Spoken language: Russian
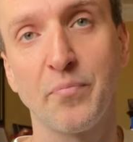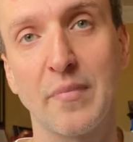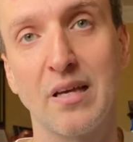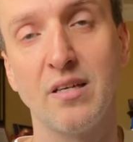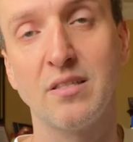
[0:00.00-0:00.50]

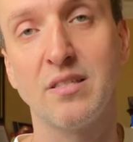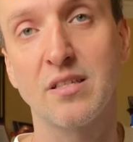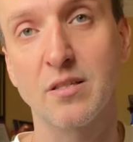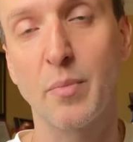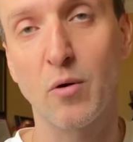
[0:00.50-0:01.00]
и
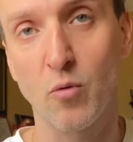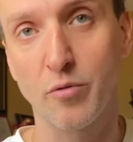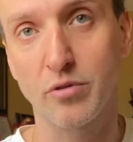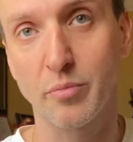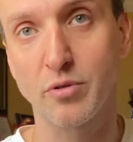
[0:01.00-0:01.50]
сделать
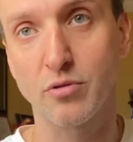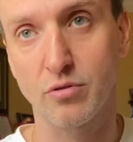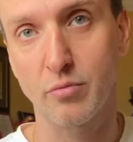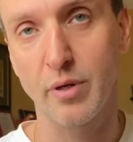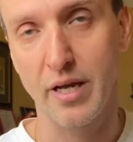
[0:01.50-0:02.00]
покупку на 500
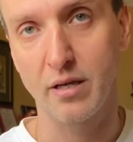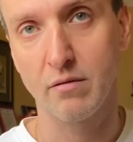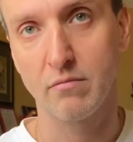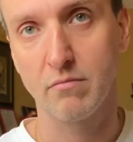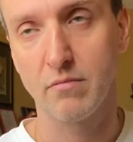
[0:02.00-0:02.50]
рублей.
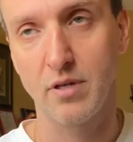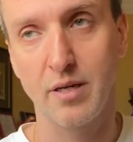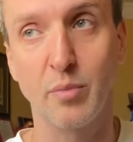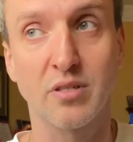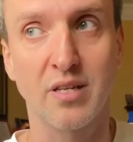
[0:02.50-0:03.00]

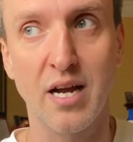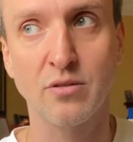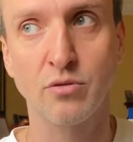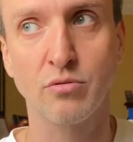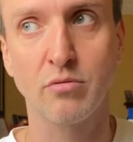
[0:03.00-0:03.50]
Либо
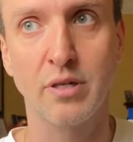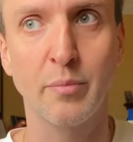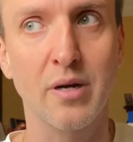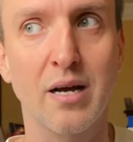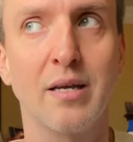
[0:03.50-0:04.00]
сразу,
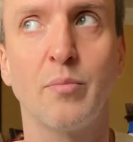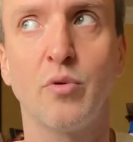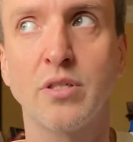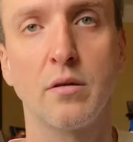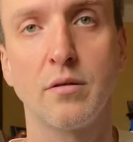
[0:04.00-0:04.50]
либо, как я
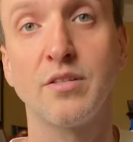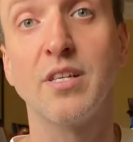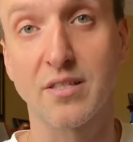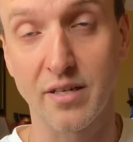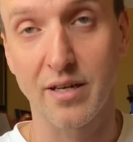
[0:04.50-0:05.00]
понял,
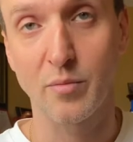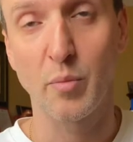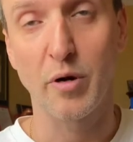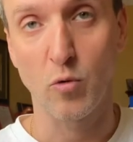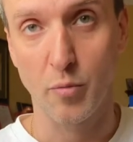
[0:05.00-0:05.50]
несколькими
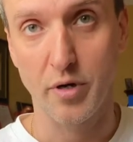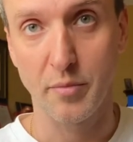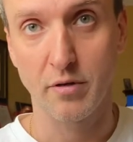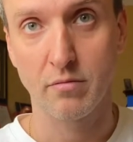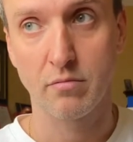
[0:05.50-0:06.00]

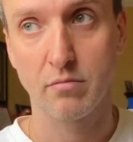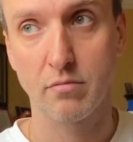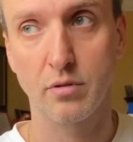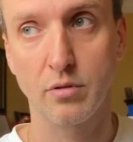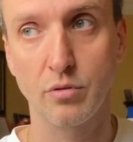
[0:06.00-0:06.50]
покупками.
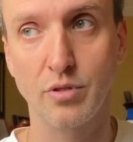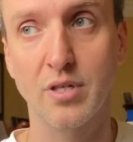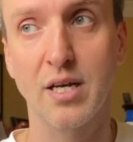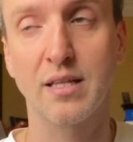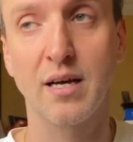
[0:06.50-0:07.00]
То есть,
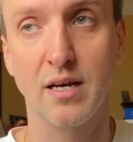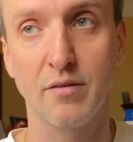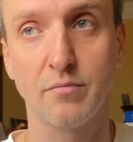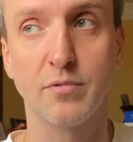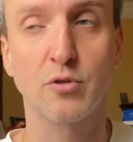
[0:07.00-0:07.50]

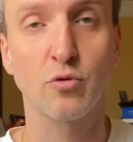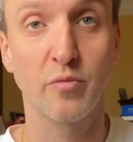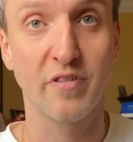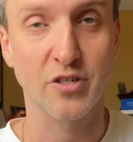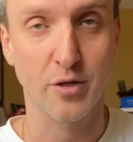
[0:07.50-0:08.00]
когда сумма
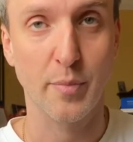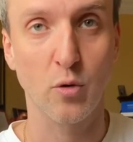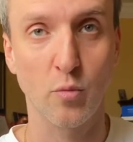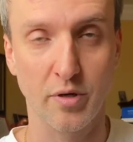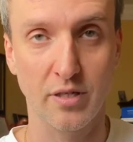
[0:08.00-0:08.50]
ваших
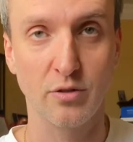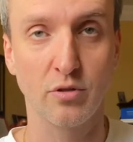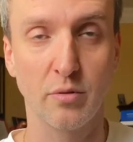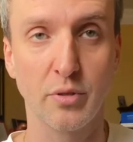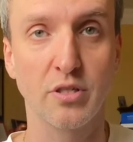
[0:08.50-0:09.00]
покупок дойдет
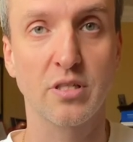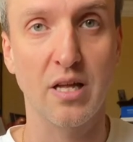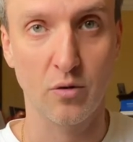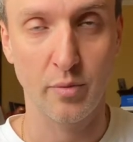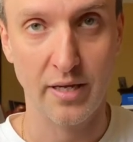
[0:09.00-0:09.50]
до
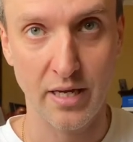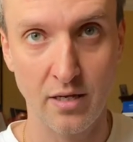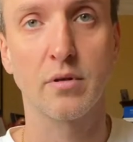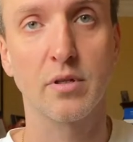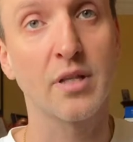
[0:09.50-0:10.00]
500 рублей,
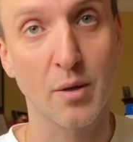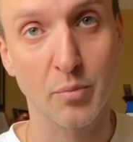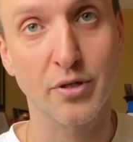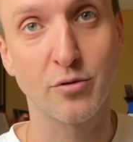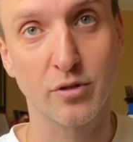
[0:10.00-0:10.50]
нам
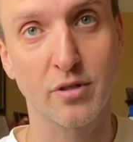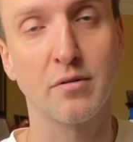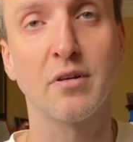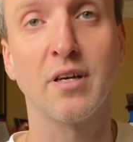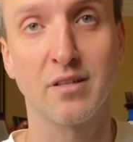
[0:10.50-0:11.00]
придет
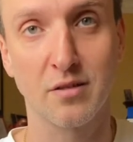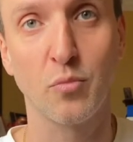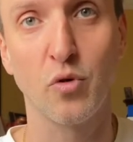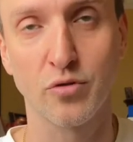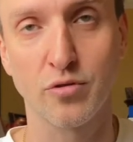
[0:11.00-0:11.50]
этот
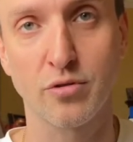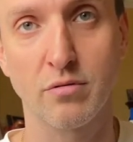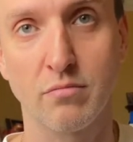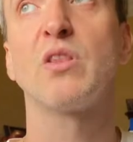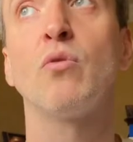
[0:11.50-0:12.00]
бонус.
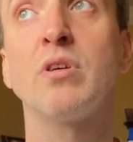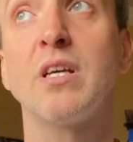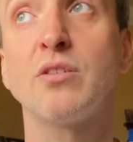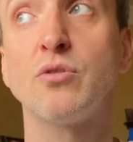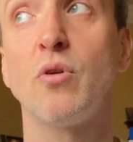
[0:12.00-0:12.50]
Но
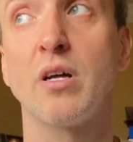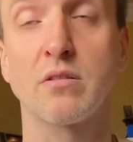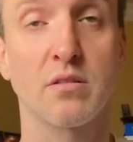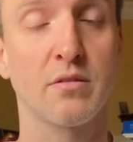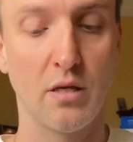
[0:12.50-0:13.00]
есть
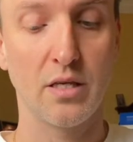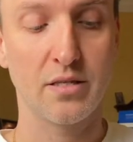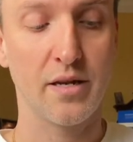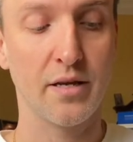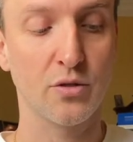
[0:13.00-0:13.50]
нюанс.
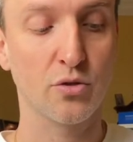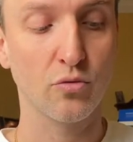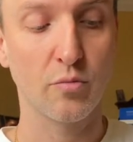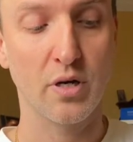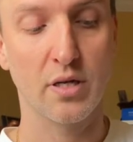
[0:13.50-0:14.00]
Если
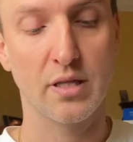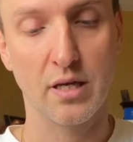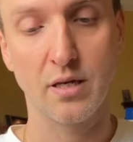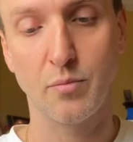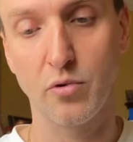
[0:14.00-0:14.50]
сумма
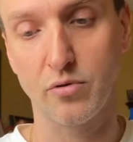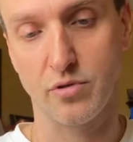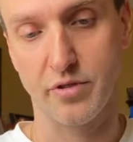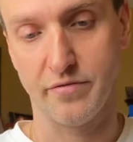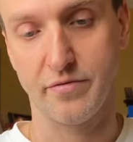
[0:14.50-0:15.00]
таких
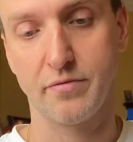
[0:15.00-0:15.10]
бонусов